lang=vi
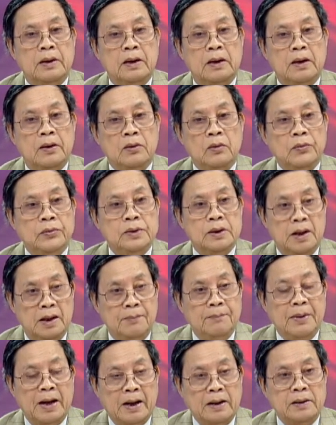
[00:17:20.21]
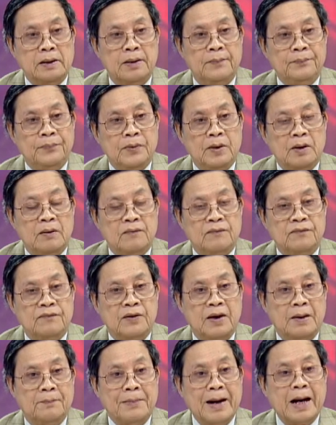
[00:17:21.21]
uh, nuôi dưỡng em bé được
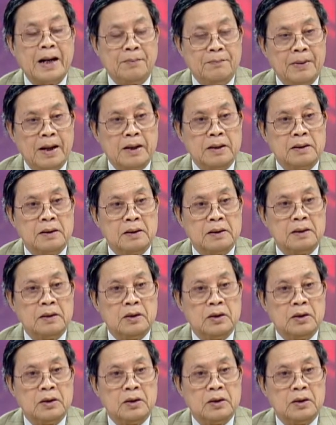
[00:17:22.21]
và mang em bé được